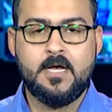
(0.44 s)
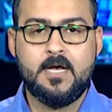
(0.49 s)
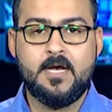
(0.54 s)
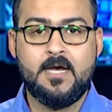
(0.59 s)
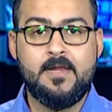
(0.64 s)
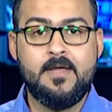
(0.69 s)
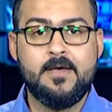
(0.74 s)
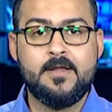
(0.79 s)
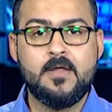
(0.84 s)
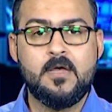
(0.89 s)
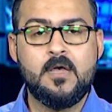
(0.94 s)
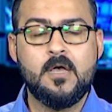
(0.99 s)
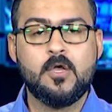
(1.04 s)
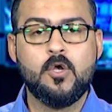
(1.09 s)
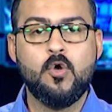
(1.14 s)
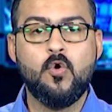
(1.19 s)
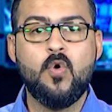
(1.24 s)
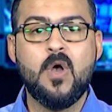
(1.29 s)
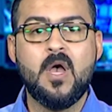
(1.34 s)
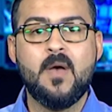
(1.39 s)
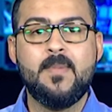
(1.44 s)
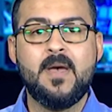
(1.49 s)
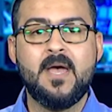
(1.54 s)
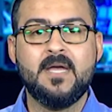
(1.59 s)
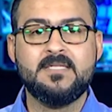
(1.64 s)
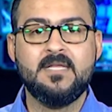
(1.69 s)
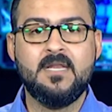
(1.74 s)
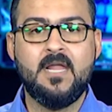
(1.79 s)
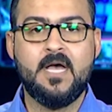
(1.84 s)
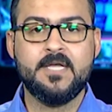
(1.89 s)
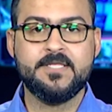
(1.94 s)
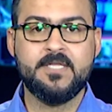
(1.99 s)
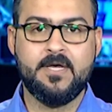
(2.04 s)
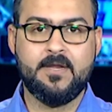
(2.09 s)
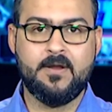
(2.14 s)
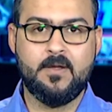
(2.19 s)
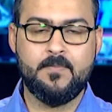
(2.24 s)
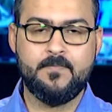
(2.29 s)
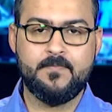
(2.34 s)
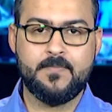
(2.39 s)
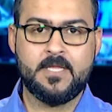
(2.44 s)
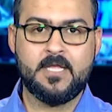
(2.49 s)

العراق هو مهد الحضارة